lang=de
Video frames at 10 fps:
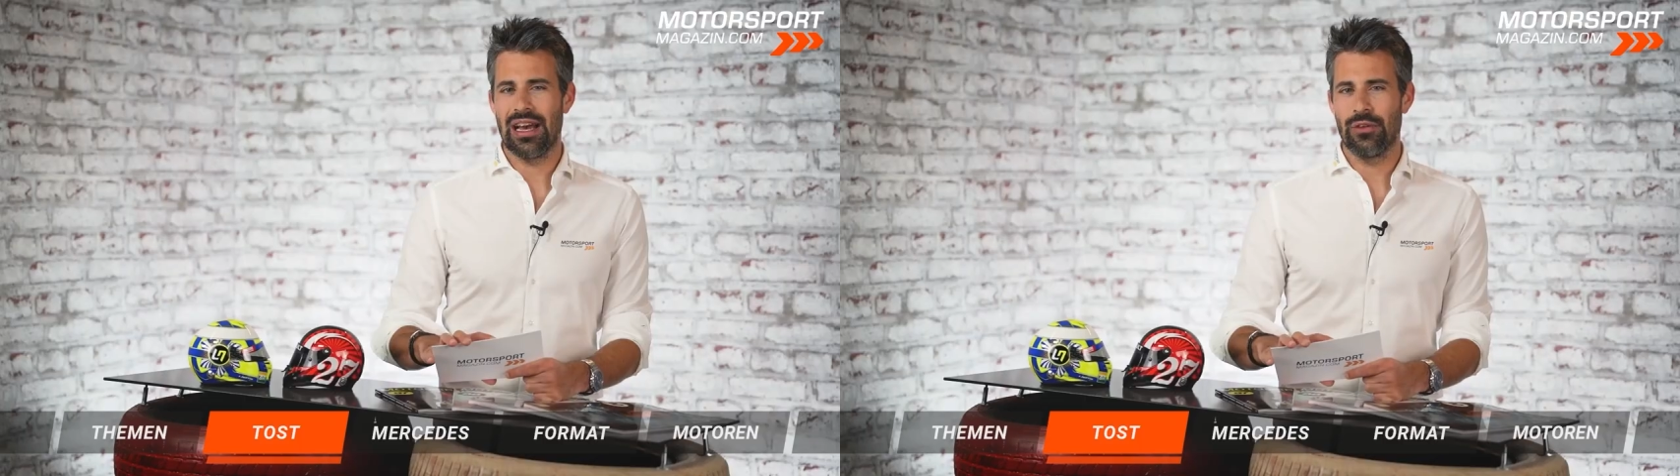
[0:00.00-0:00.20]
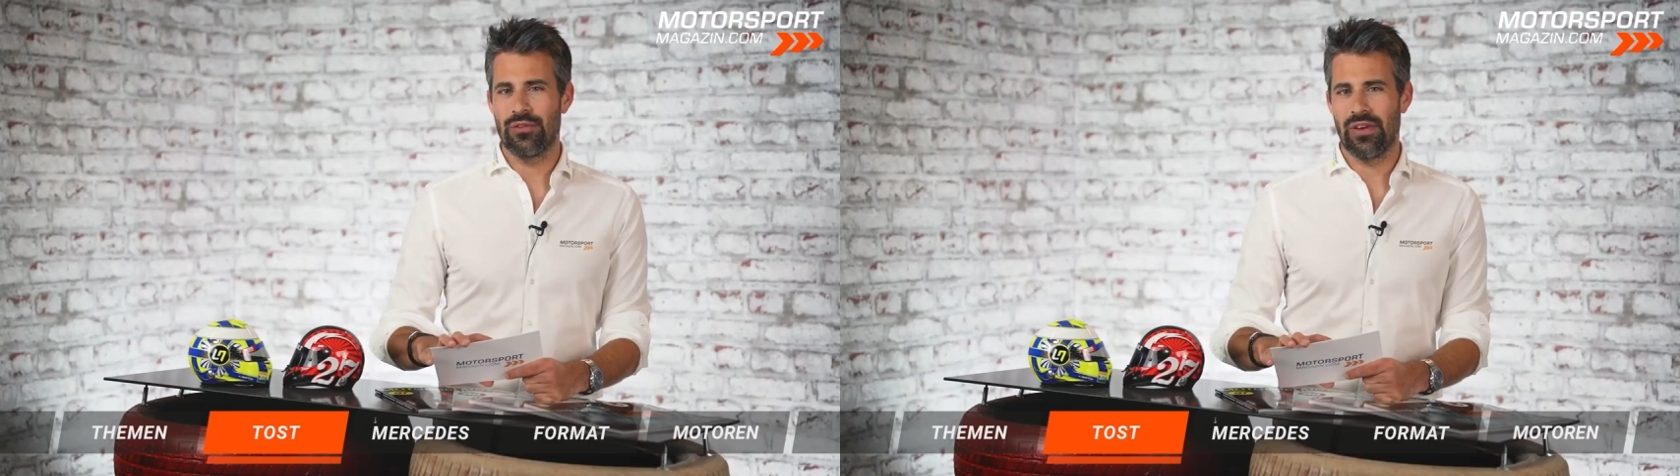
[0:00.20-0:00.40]

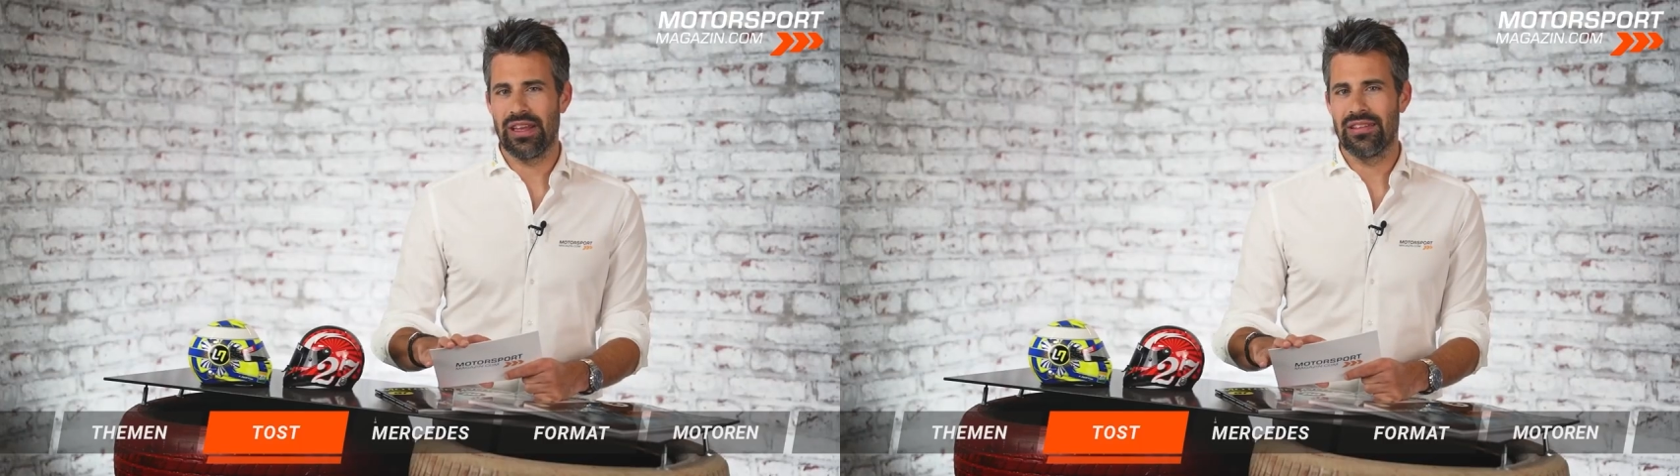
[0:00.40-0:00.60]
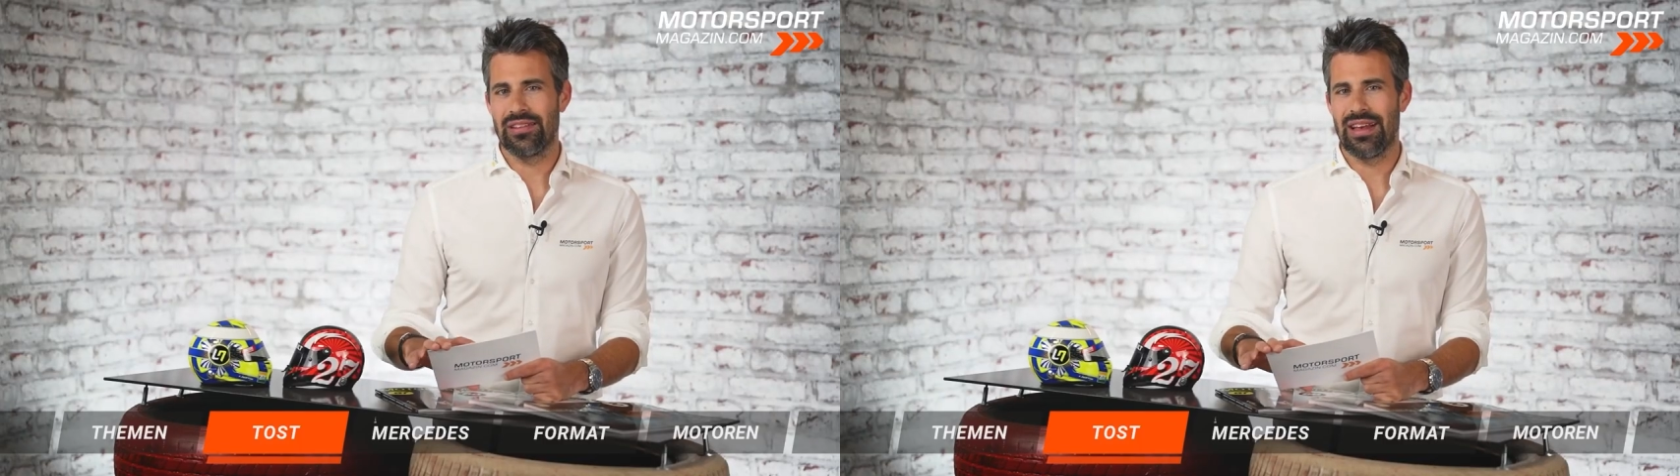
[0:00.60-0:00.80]
aus
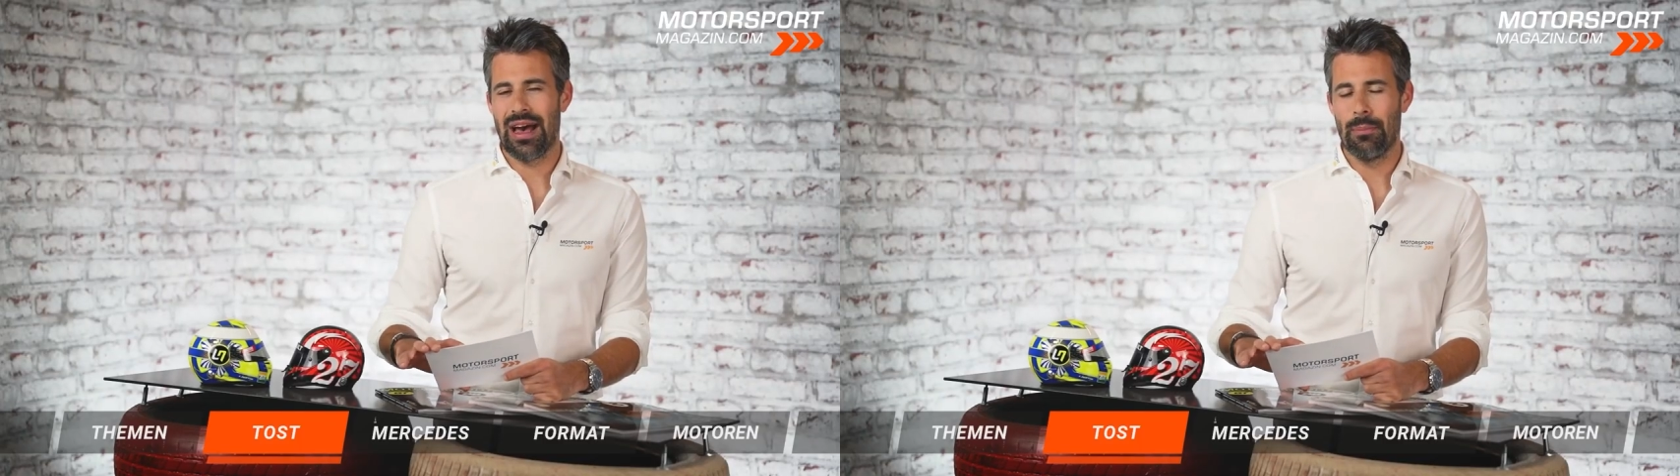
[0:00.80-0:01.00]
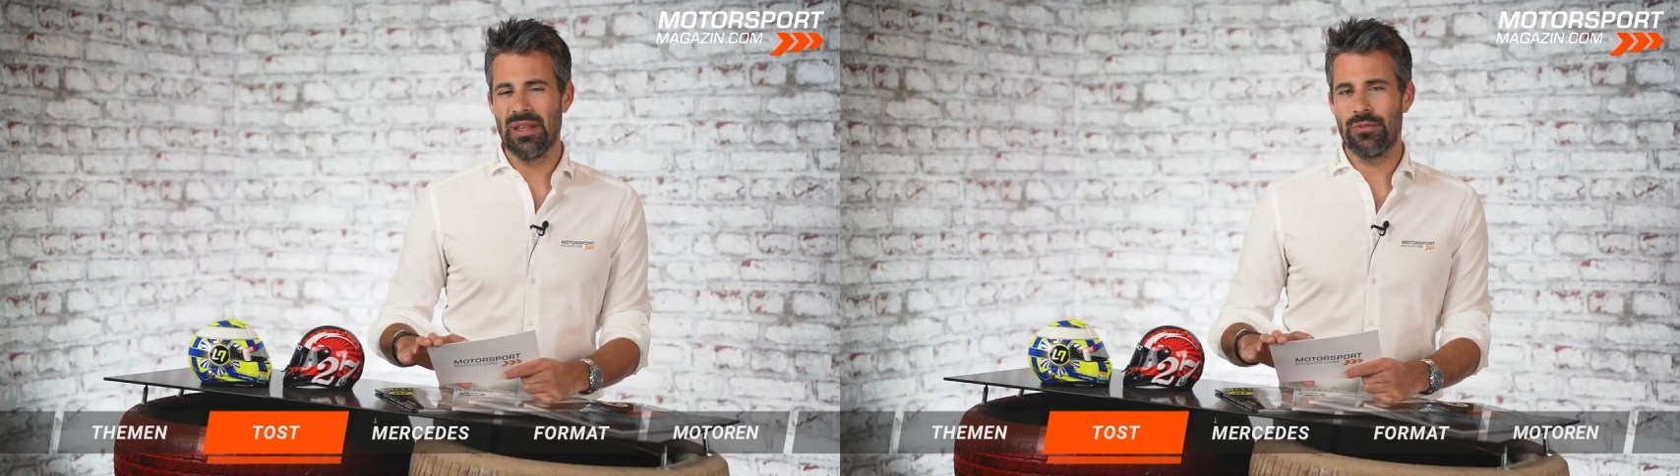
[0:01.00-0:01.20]
Faenza.
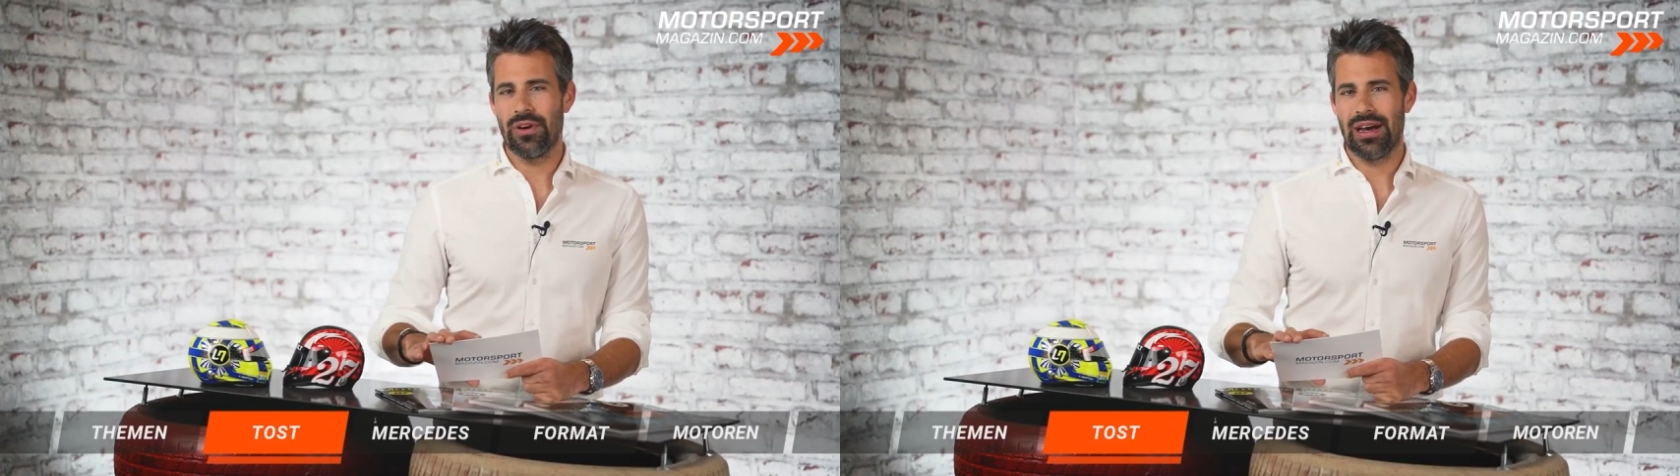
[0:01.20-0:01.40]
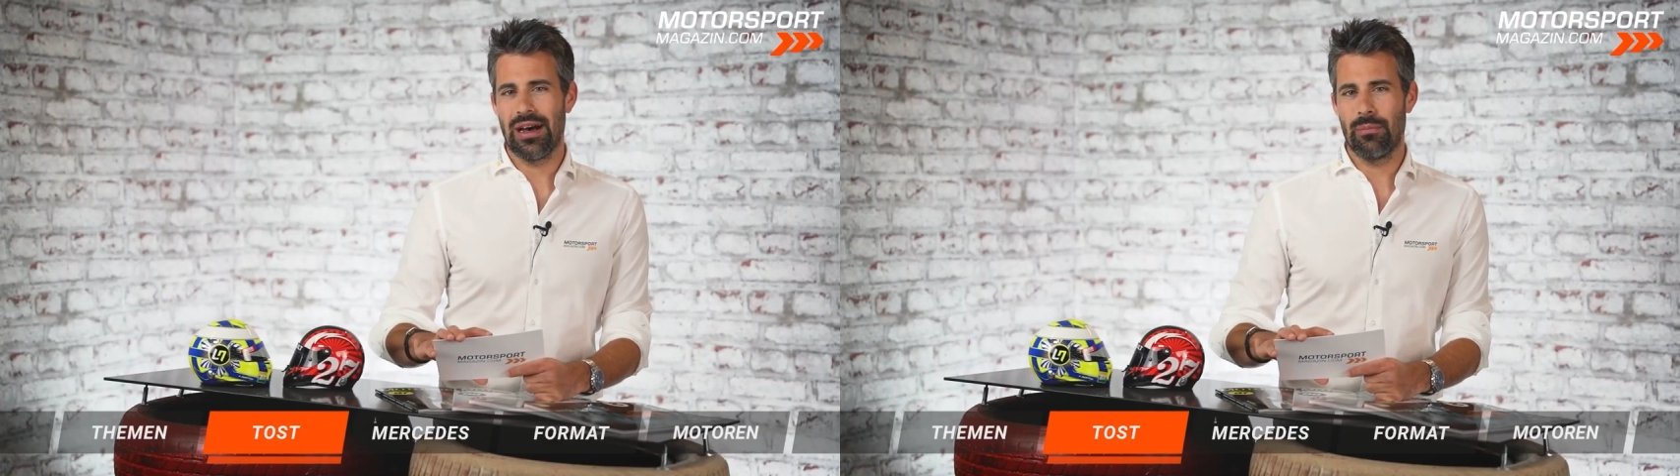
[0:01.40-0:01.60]
Am
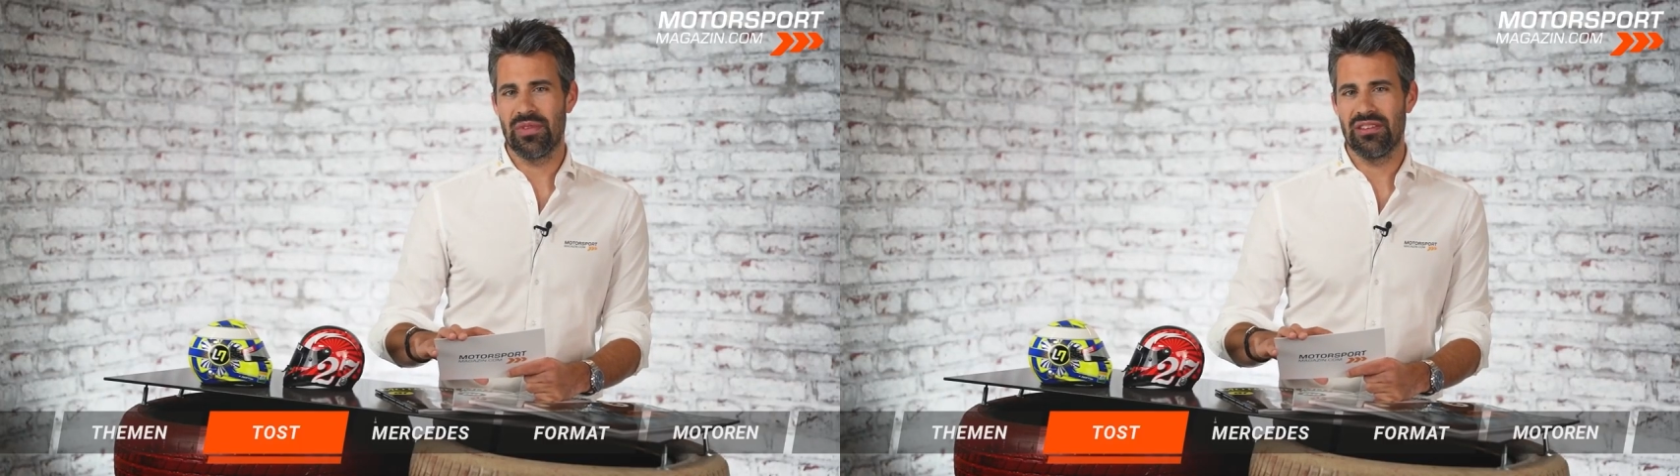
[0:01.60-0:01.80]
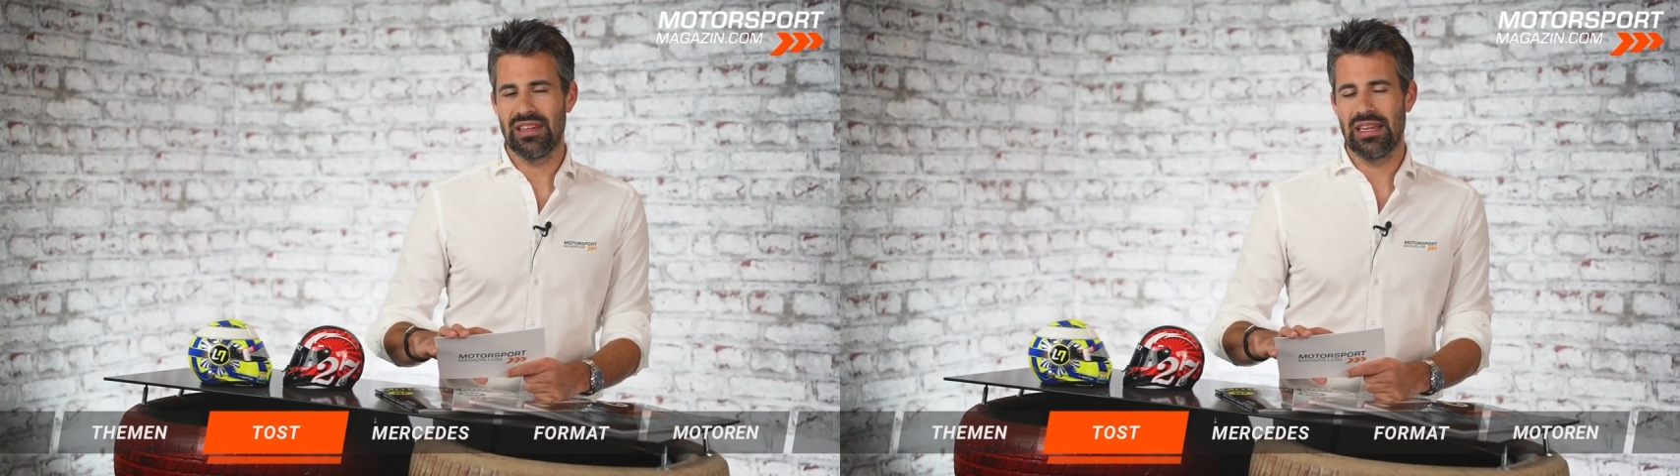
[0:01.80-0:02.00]
Mittwochabend ist in